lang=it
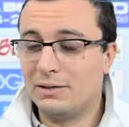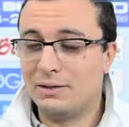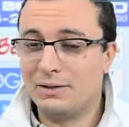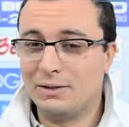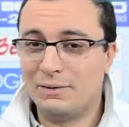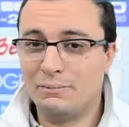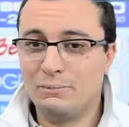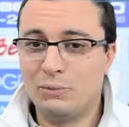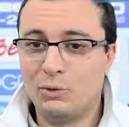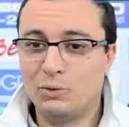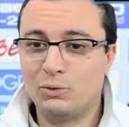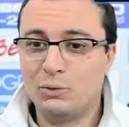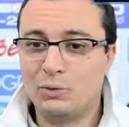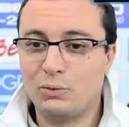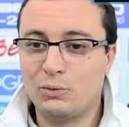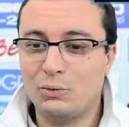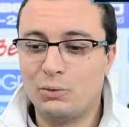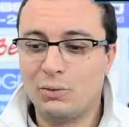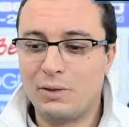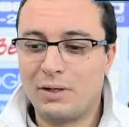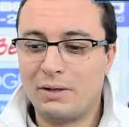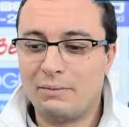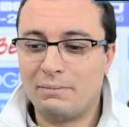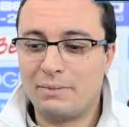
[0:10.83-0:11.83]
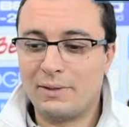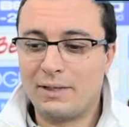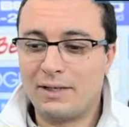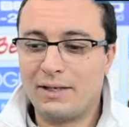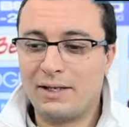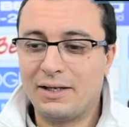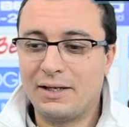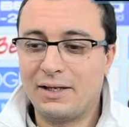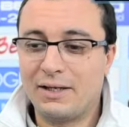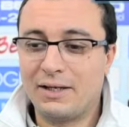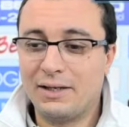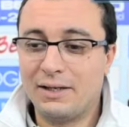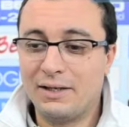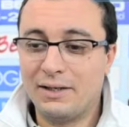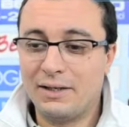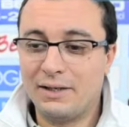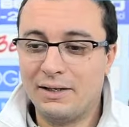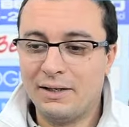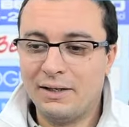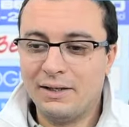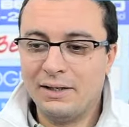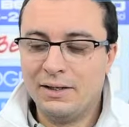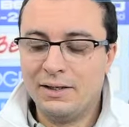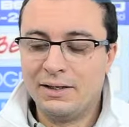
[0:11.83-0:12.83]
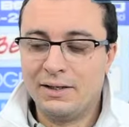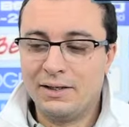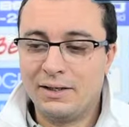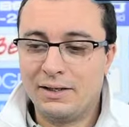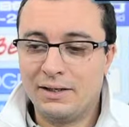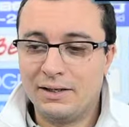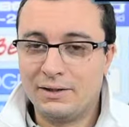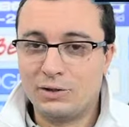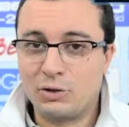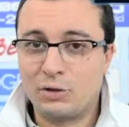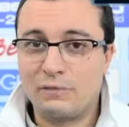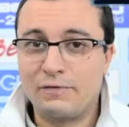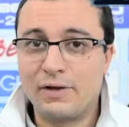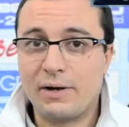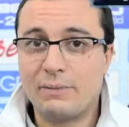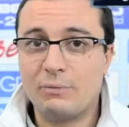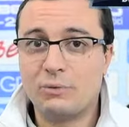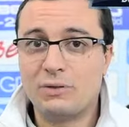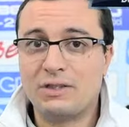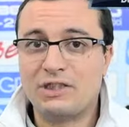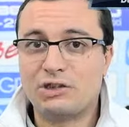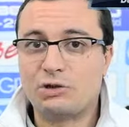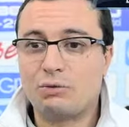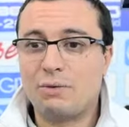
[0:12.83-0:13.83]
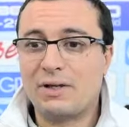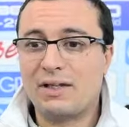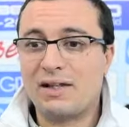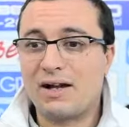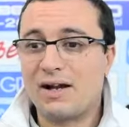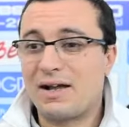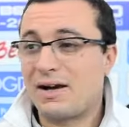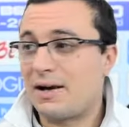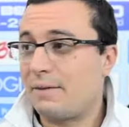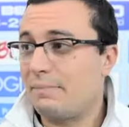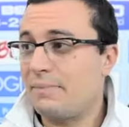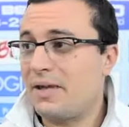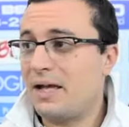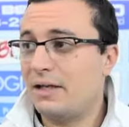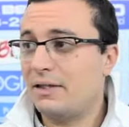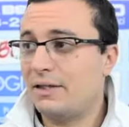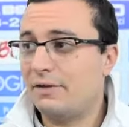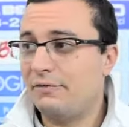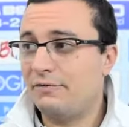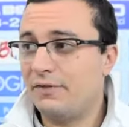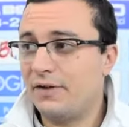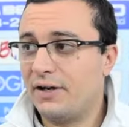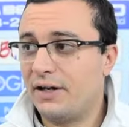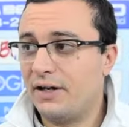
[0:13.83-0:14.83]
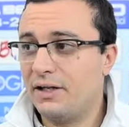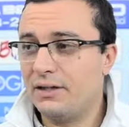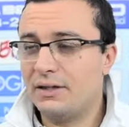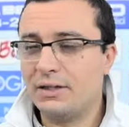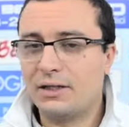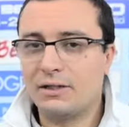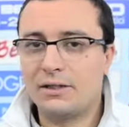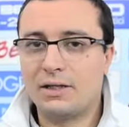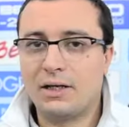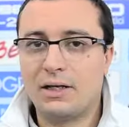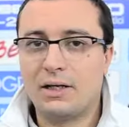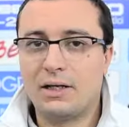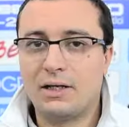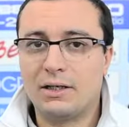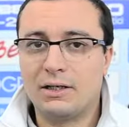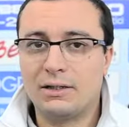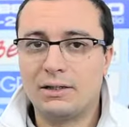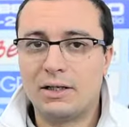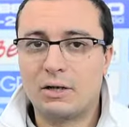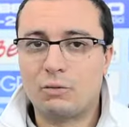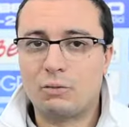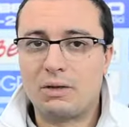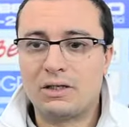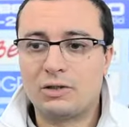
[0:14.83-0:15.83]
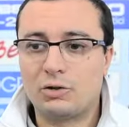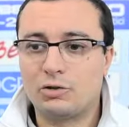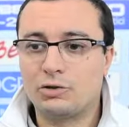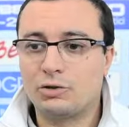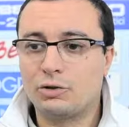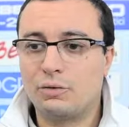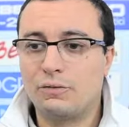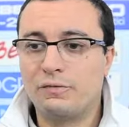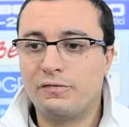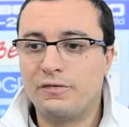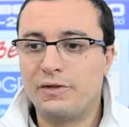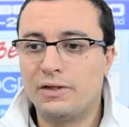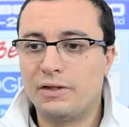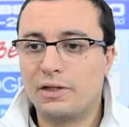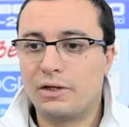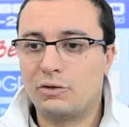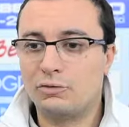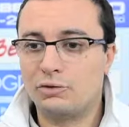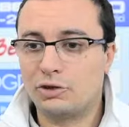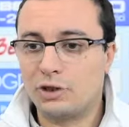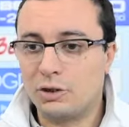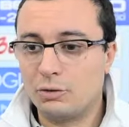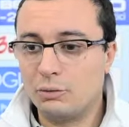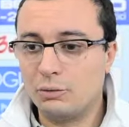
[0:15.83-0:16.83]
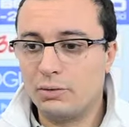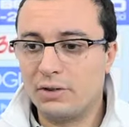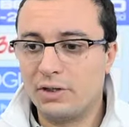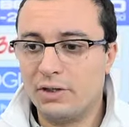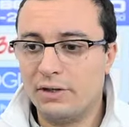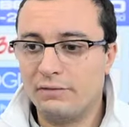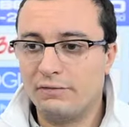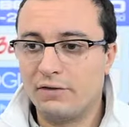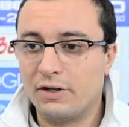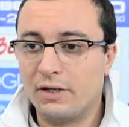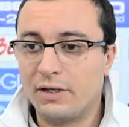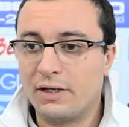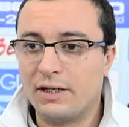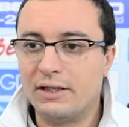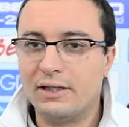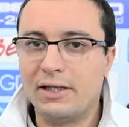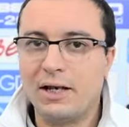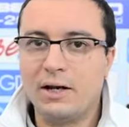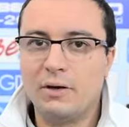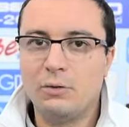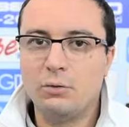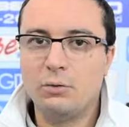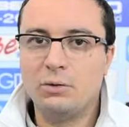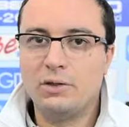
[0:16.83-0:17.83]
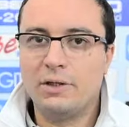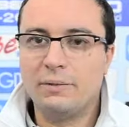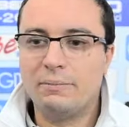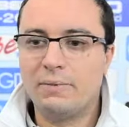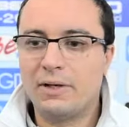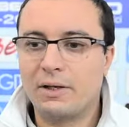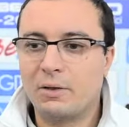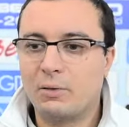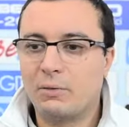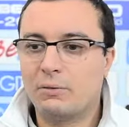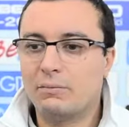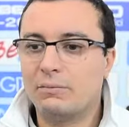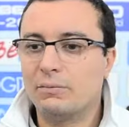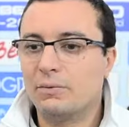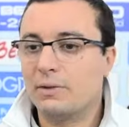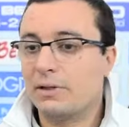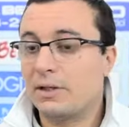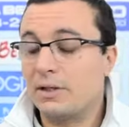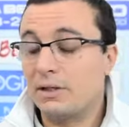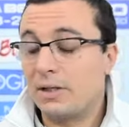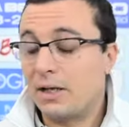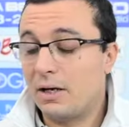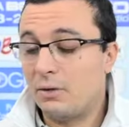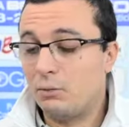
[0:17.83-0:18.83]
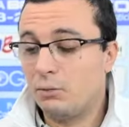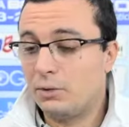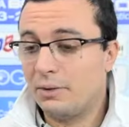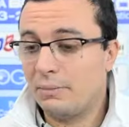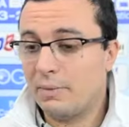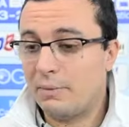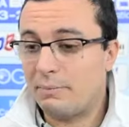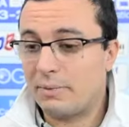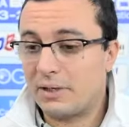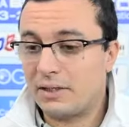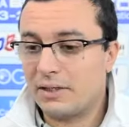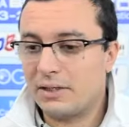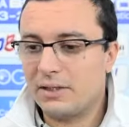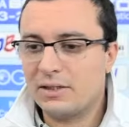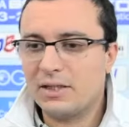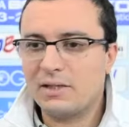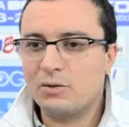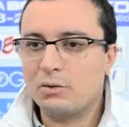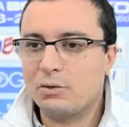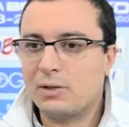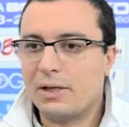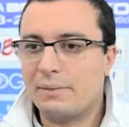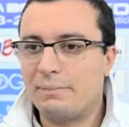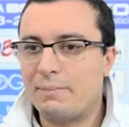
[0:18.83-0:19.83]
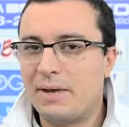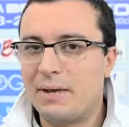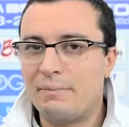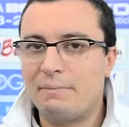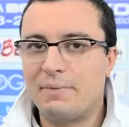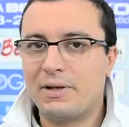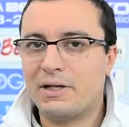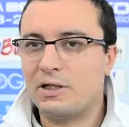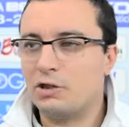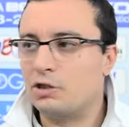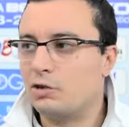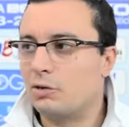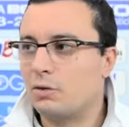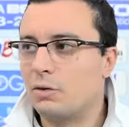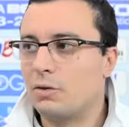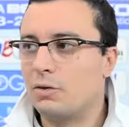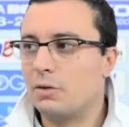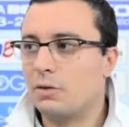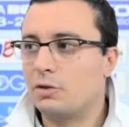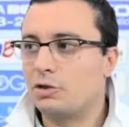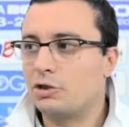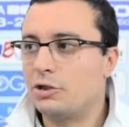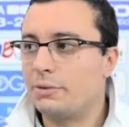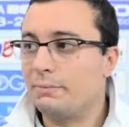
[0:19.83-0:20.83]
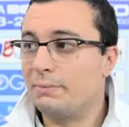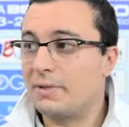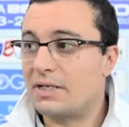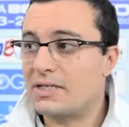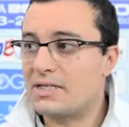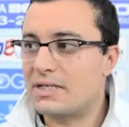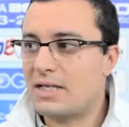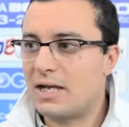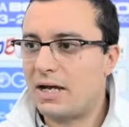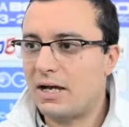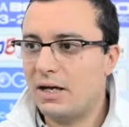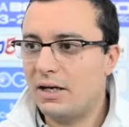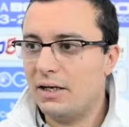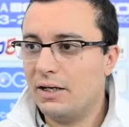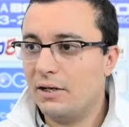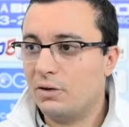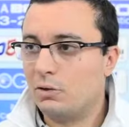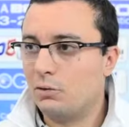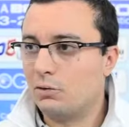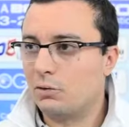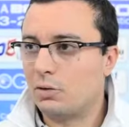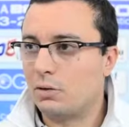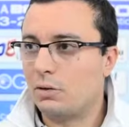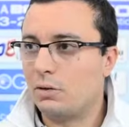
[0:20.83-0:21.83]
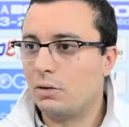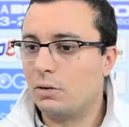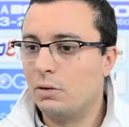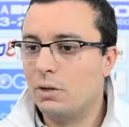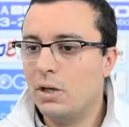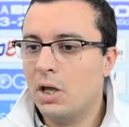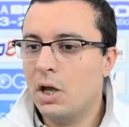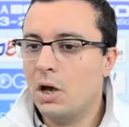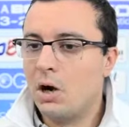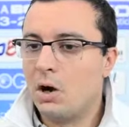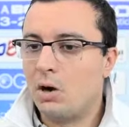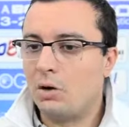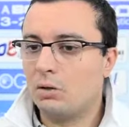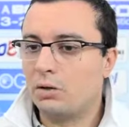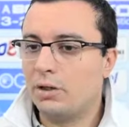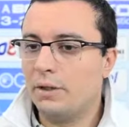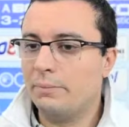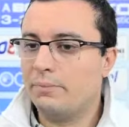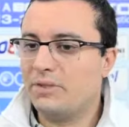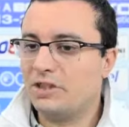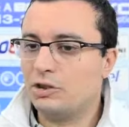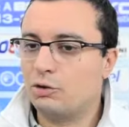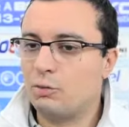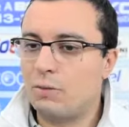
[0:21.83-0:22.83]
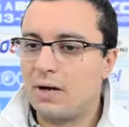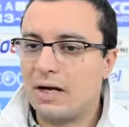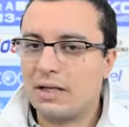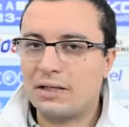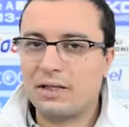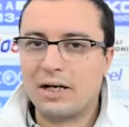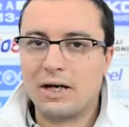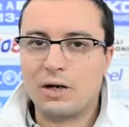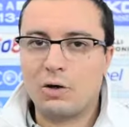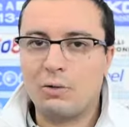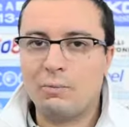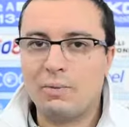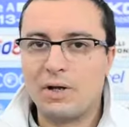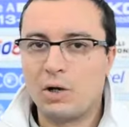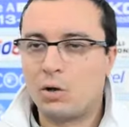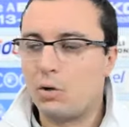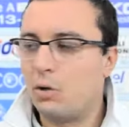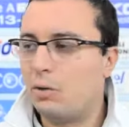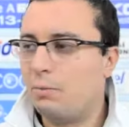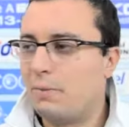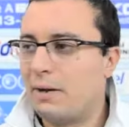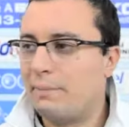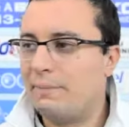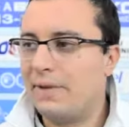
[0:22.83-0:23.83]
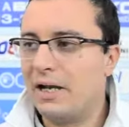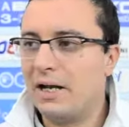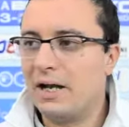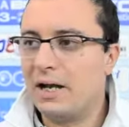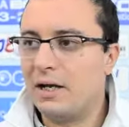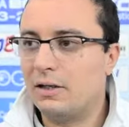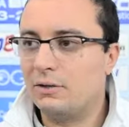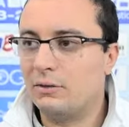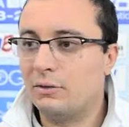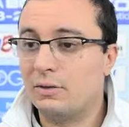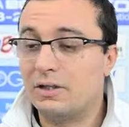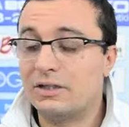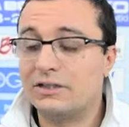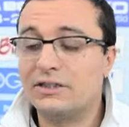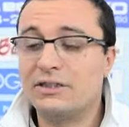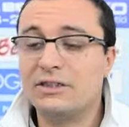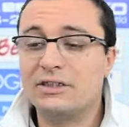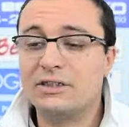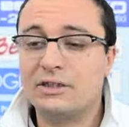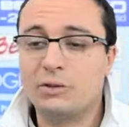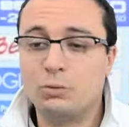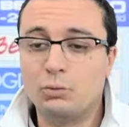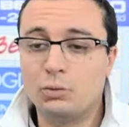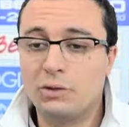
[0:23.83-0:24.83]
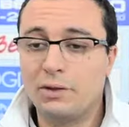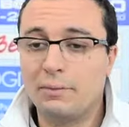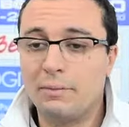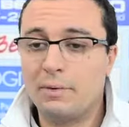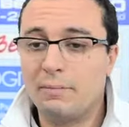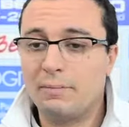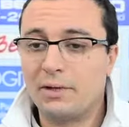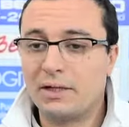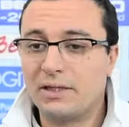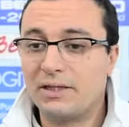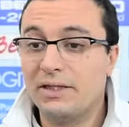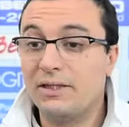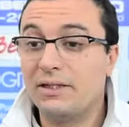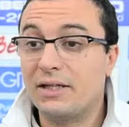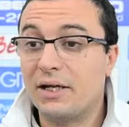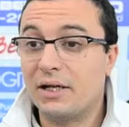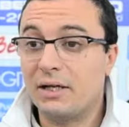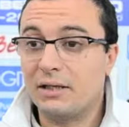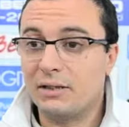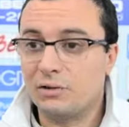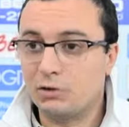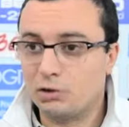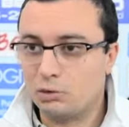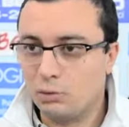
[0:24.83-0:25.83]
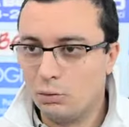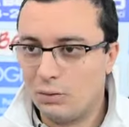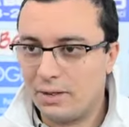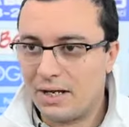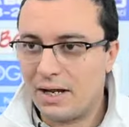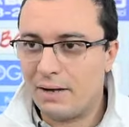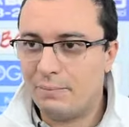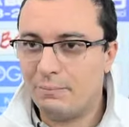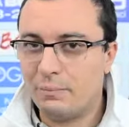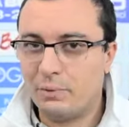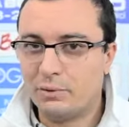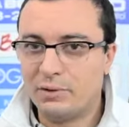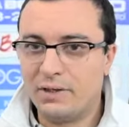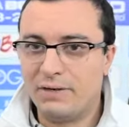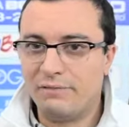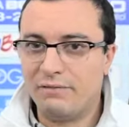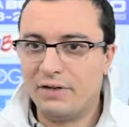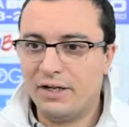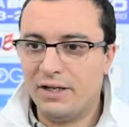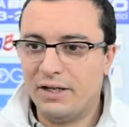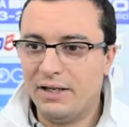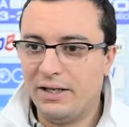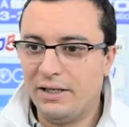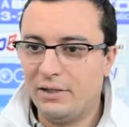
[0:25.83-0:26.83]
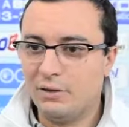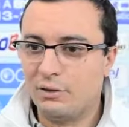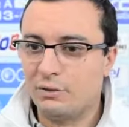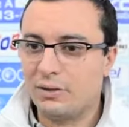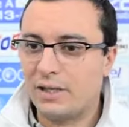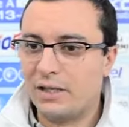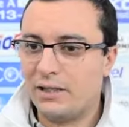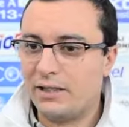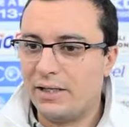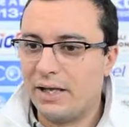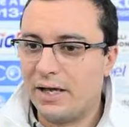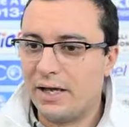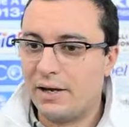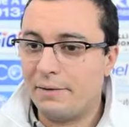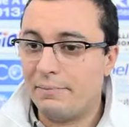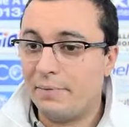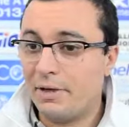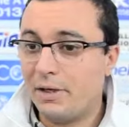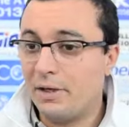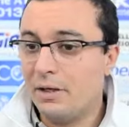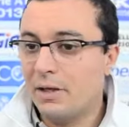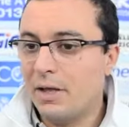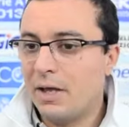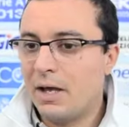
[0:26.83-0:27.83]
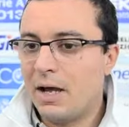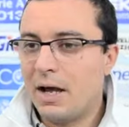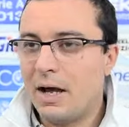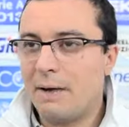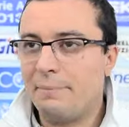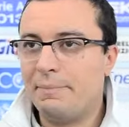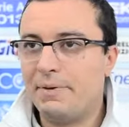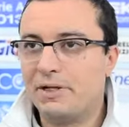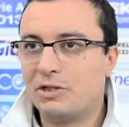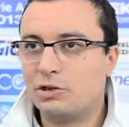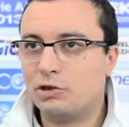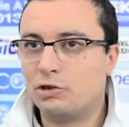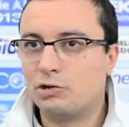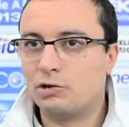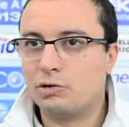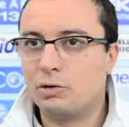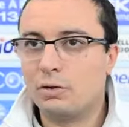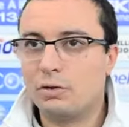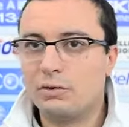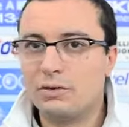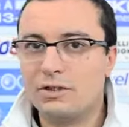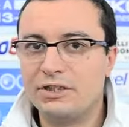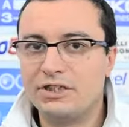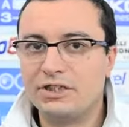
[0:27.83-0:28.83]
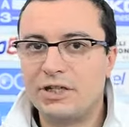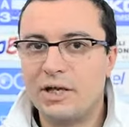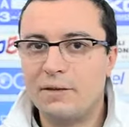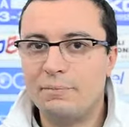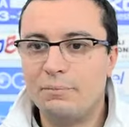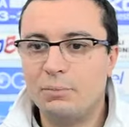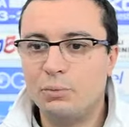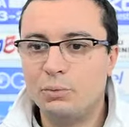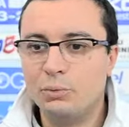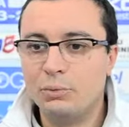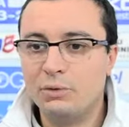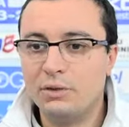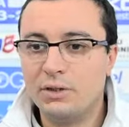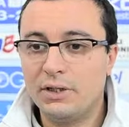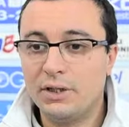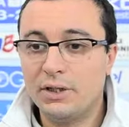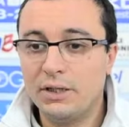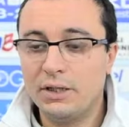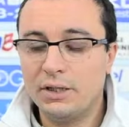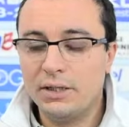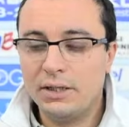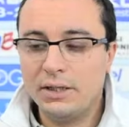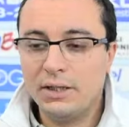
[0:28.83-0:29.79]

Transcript: eh, molto dura perché eh, troveremo una squadra arrabbiata e ferita da, da quattro sconfitte consecutive che nelle ultime che nelle ultime partite non ha mai perso con grossi parziali contro ottime squadre come Roma, Milano, la stessa ultima partita sul campo di Avellino nel derby ha perso solo di sei punti